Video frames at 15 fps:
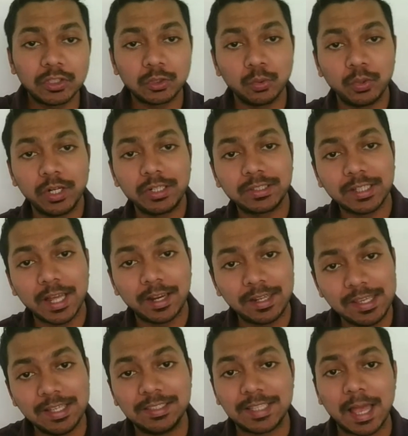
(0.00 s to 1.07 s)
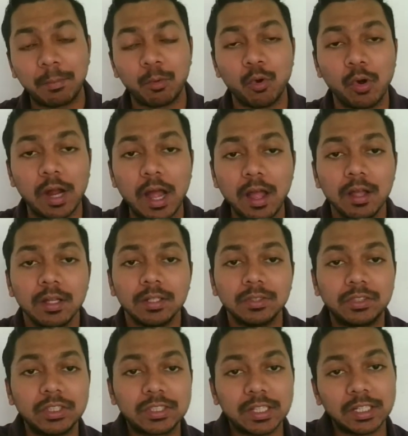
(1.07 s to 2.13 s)
स्टूडेंट्स का री एग्जाम होगा
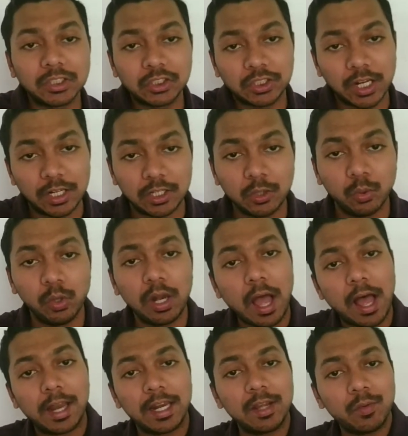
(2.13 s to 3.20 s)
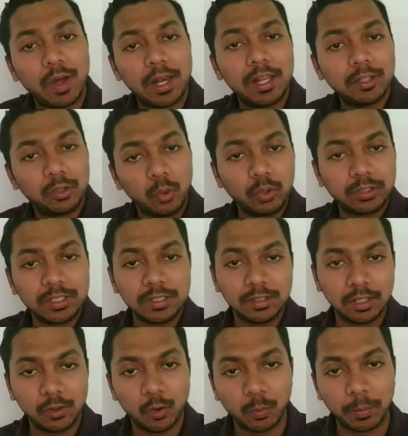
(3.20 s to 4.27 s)
जिसका शेड्यूल आने वाले दो तीन
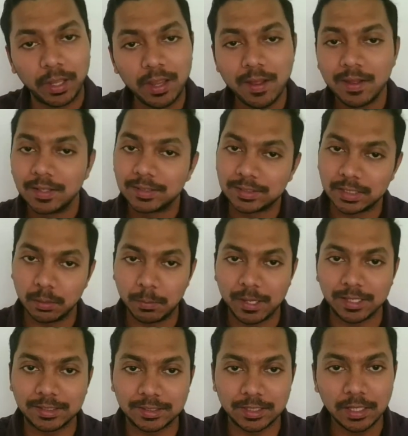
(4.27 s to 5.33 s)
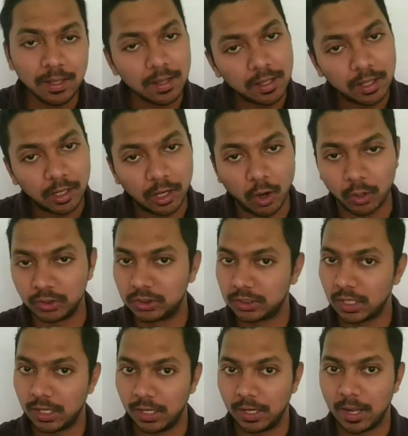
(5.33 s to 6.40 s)
दिनों में सी लॉन्च e
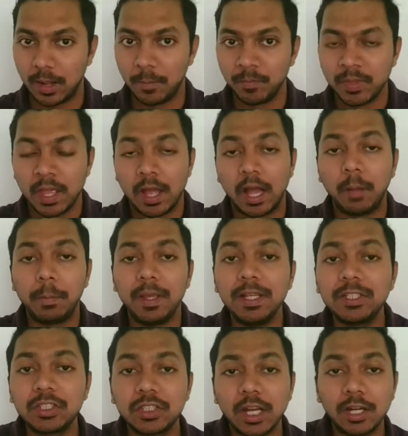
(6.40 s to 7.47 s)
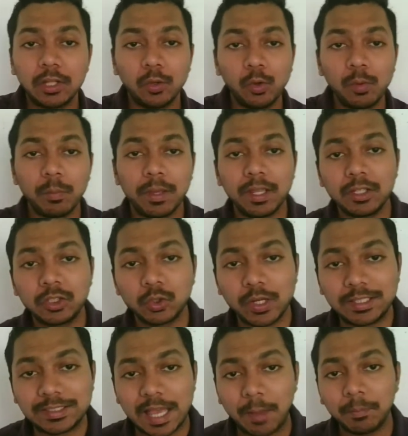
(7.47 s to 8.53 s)
करेगा अब इस शेड्यूल में जो
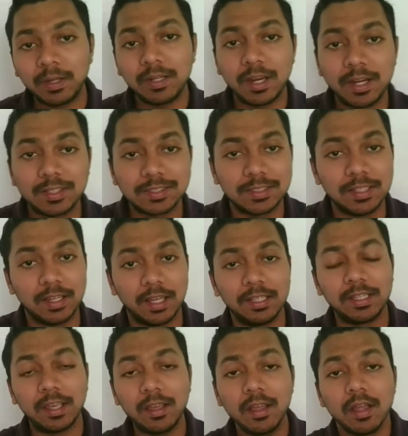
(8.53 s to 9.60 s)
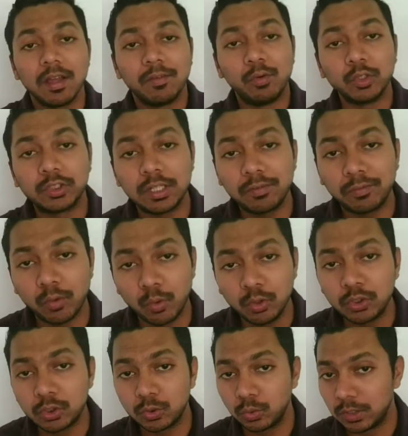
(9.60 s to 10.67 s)
एग्ज़ाम की डेट्स दी गई हैं वो सिर्फ उन
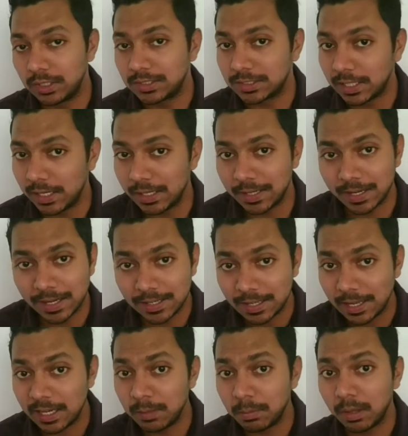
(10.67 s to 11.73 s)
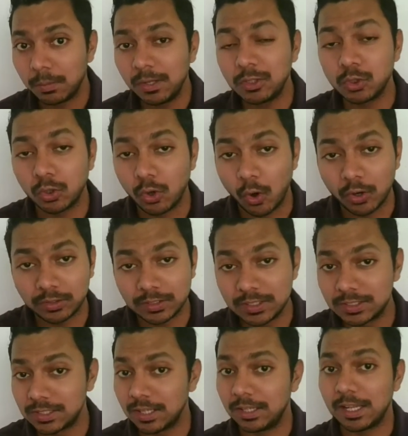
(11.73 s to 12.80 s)
स्टूडेंट्स के लिए हैं दिल्ली में भी जो नॉर्थ
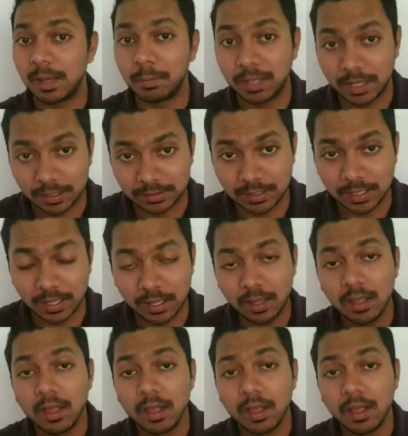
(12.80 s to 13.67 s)
ईस्ट एरिया में रहते हैं